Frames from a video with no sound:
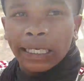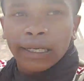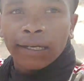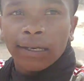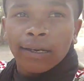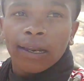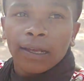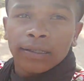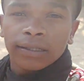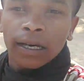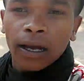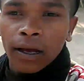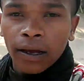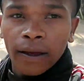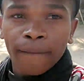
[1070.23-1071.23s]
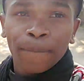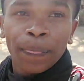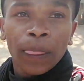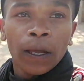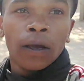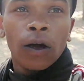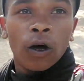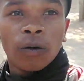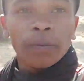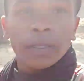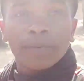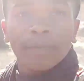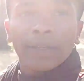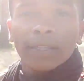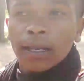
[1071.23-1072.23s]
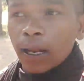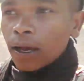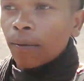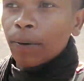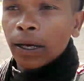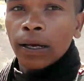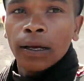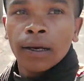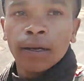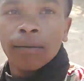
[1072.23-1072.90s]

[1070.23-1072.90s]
देखने के लायक जगह है और बीच में तालाब है